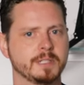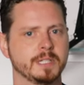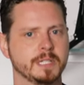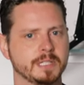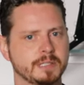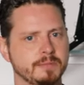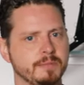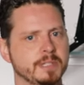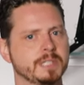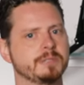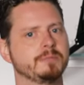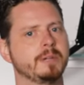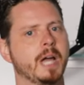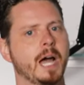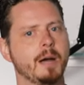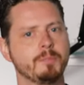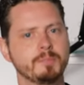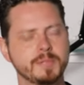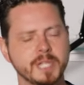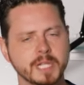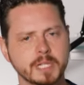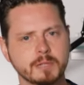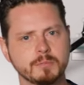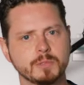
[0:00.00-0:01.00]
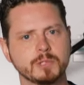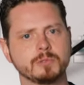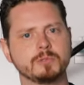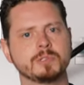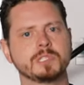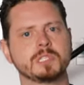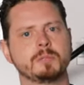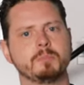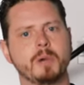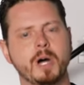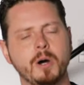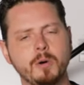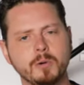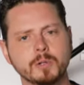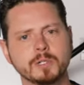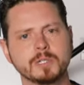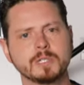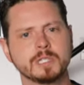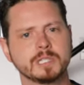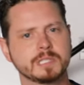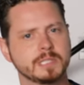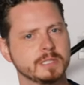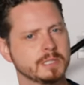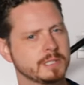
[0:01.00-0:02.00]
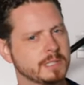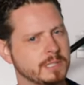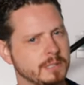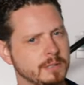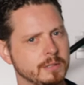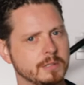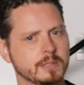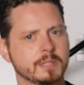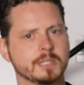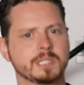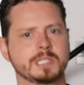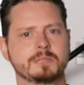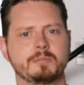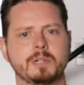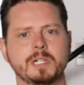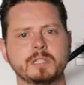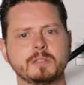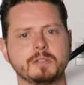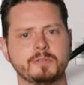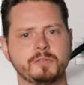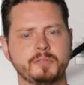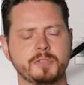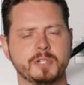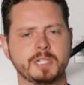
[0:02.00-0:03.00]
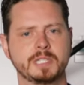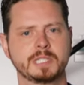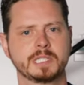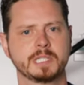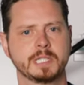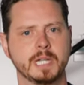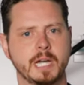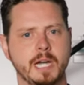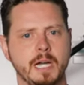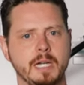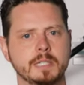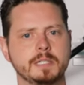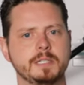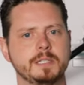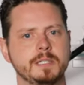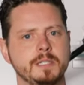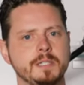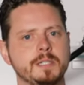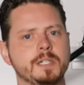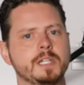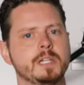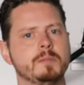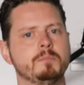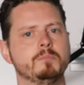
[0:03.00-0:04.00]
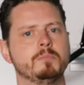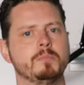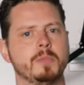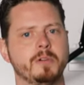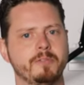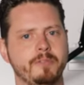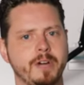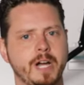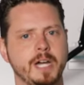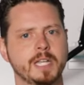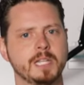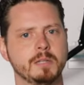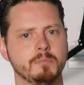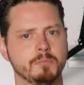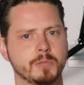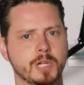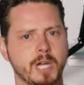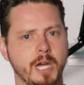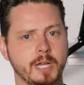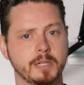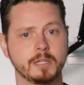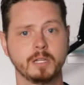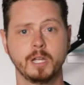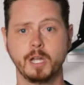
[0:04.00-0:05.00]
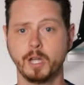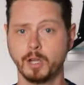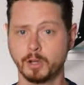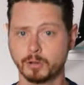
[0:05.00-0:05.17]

Das, was wir abdecken mit unserem Auge, das sind circa 214 Grad, die ich eben wahrnehmen kann.